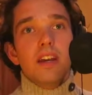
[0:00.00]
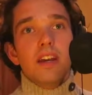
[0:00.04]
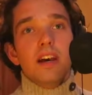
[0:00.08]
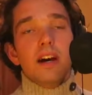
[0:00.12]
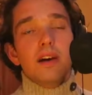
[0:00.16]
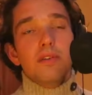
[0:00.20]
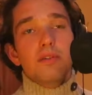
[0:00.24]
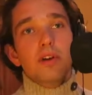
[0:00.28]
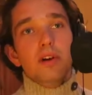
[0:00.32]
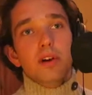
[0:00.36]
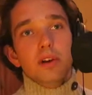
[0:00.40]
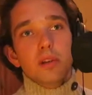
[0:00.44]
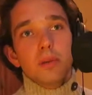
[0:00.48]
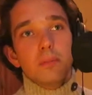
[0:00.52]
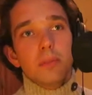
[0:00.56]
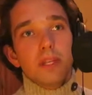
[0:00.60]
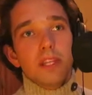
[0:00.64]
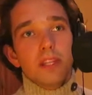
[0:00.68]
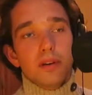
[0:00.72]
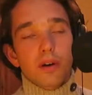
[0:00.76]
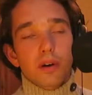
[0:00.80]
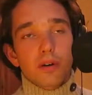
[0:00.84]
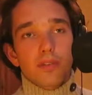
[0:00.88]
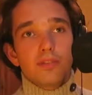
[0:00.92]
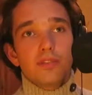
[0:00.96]
avoir une
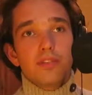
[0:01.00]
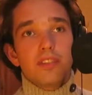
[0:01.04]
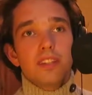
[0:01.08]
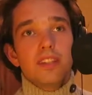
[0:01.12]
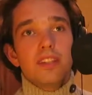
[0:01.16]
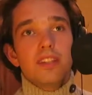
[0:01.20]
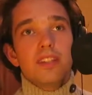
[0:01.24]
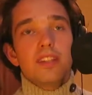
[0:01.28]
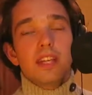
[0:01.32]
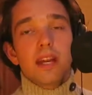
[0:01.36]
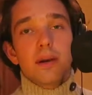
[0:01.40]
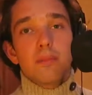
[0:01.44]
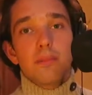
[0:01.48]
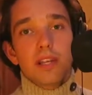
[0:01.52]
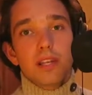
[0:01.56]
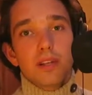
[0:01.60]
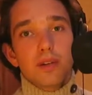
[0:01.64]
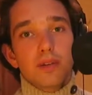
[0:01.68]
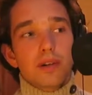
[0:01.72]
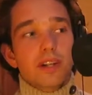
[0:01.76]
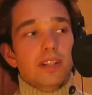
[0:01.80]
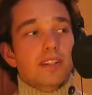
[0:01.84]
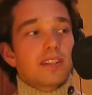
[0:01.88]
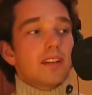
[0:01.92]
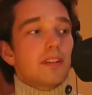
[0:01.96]
meilleure vie,
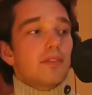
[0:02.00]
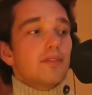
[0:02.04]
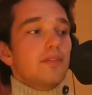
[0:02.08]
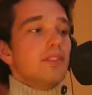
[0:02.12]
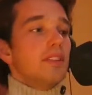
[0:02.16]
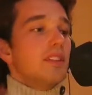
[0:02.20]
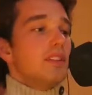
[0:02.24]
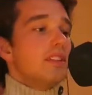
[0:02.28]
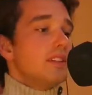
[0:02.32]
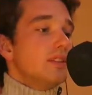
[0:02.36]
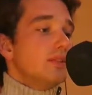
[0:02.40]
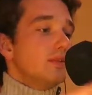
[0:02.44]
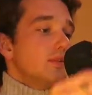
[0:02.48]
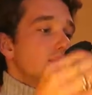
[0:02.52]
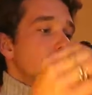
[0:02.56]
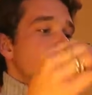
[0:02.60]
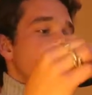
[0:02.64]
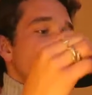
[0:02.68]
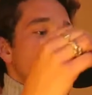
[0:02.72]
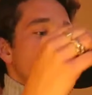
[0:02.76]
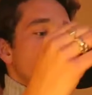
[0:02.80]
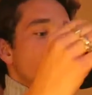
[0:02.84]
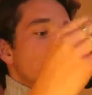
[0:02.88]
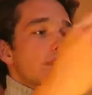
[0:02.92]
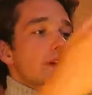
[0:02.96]
améliorer ta vie, tout
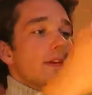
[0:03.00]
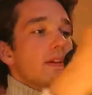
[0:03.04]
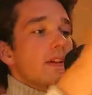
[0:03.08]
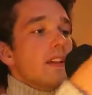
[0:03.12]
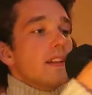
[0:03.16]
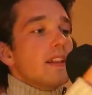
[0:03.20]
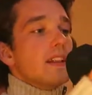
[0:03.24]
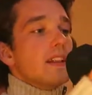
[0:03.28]
ça, tu vois.